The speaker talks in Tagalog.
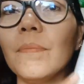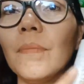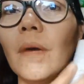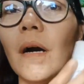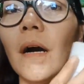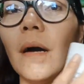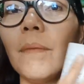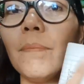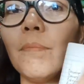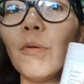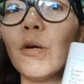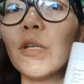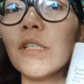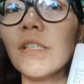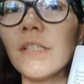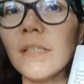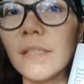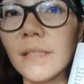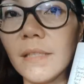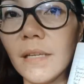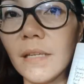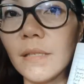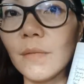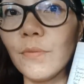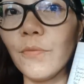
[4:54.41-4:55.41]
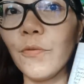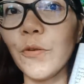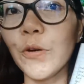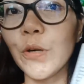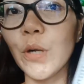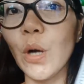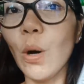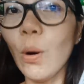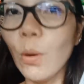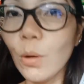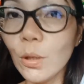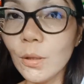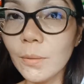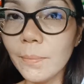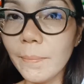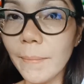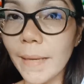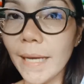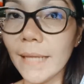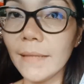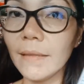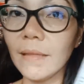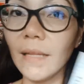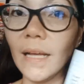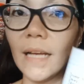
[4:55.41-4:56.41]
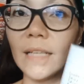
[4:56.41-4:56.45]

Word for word: uh, purchases for the whole month